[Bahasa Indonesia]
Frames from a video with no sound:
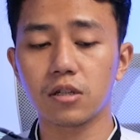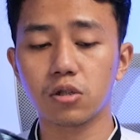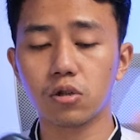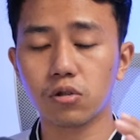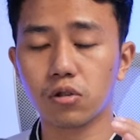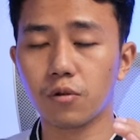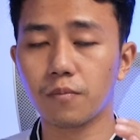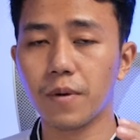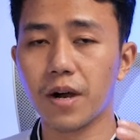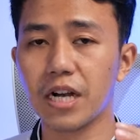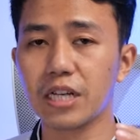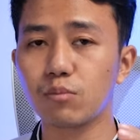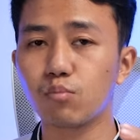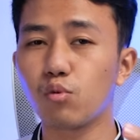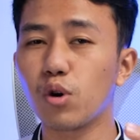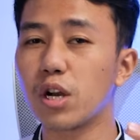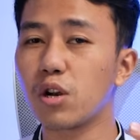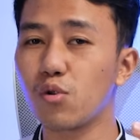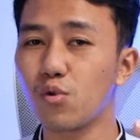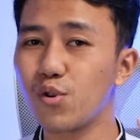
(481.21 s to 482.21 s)
cocok banget
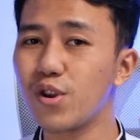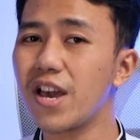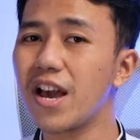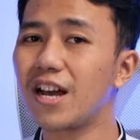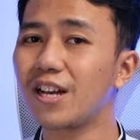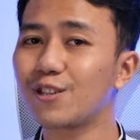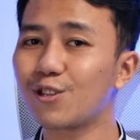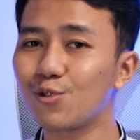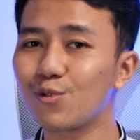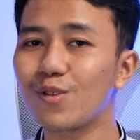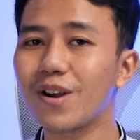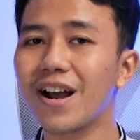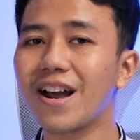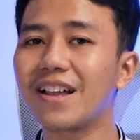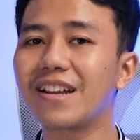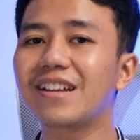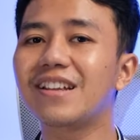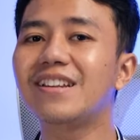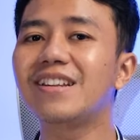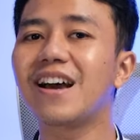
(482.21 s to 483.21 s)
buat lu yang
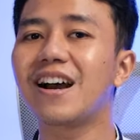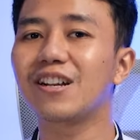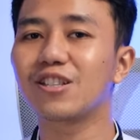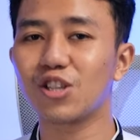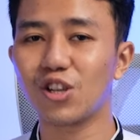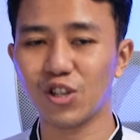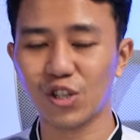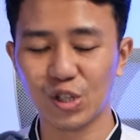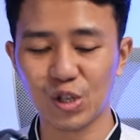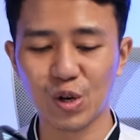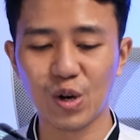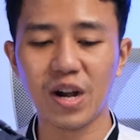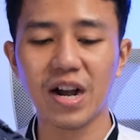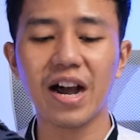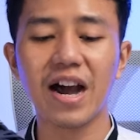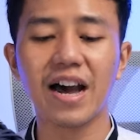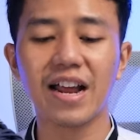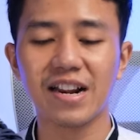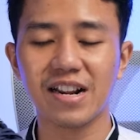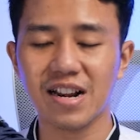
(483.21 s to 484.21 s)
suka nendang concong
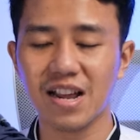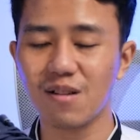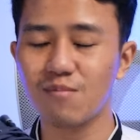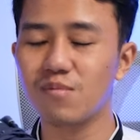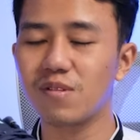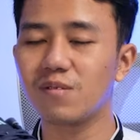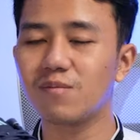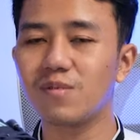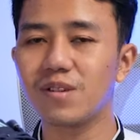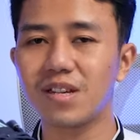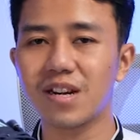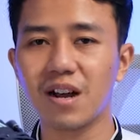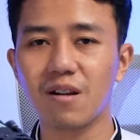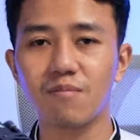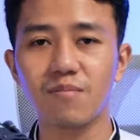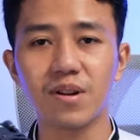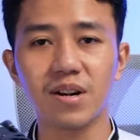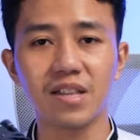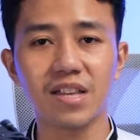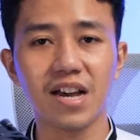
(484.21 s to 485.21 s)
karena bibir
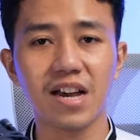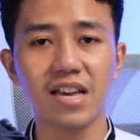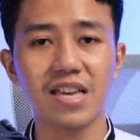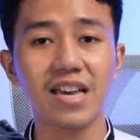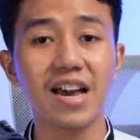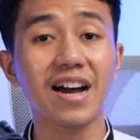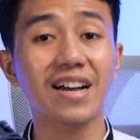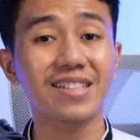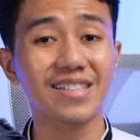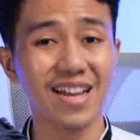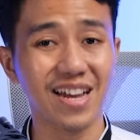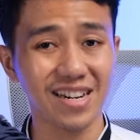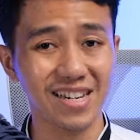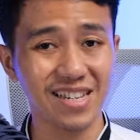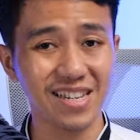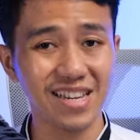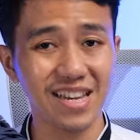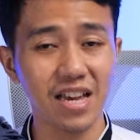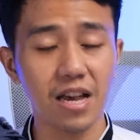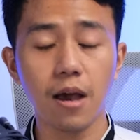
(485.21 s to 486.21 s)
rubbernya yang
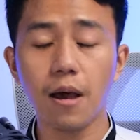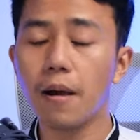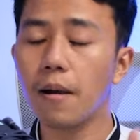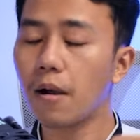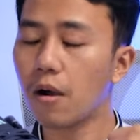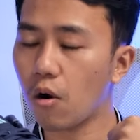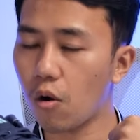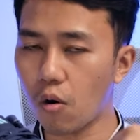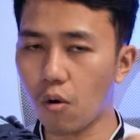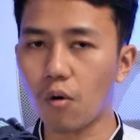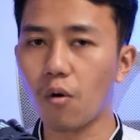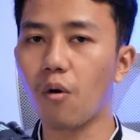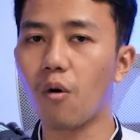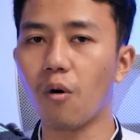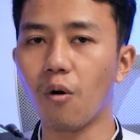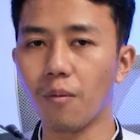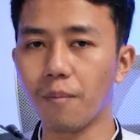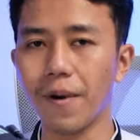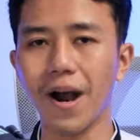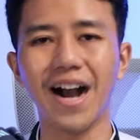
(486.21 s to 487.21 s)
tadi kokoh